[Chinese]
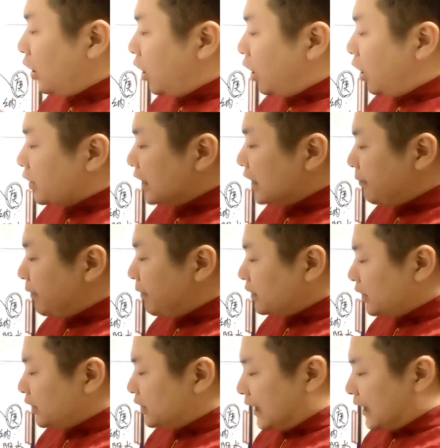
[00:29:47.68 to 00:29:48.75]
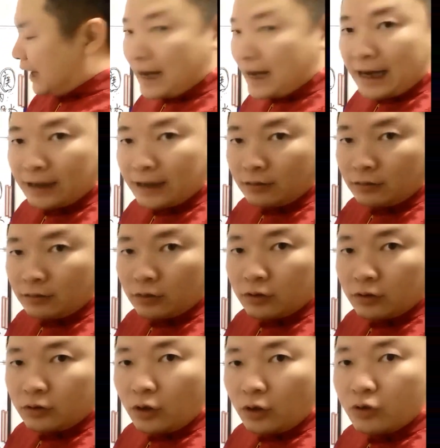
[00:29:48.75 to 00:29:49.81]
下面这几行
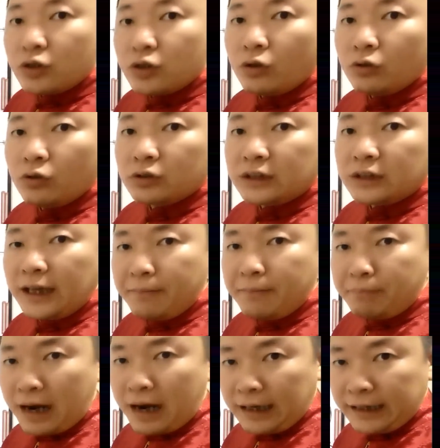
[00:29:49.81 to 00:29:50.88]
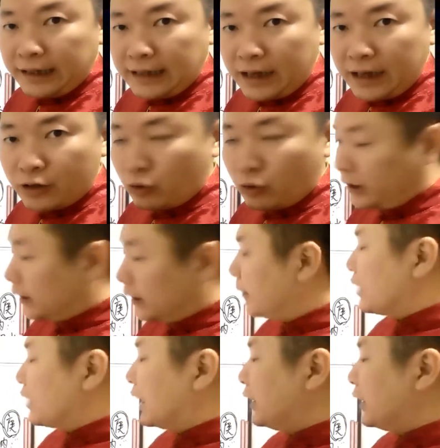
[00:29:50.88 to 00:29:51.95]
都是用天盘来纳水的。
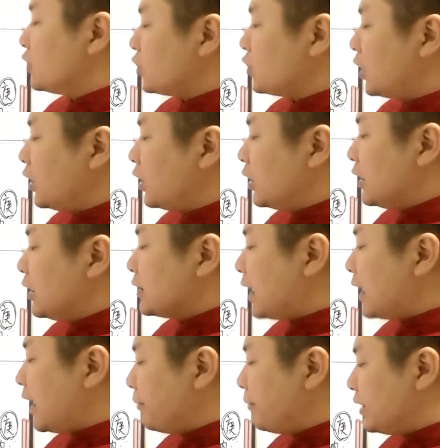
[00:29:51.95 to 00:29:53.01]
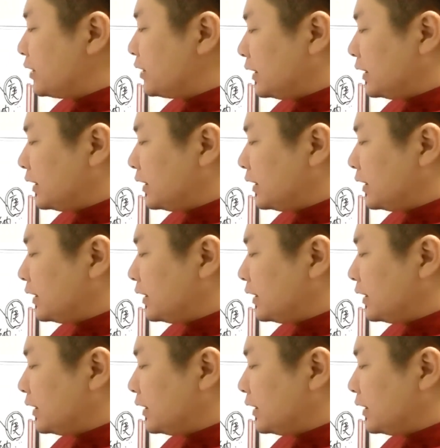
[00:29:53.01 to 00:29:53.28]
也就是说，上面这一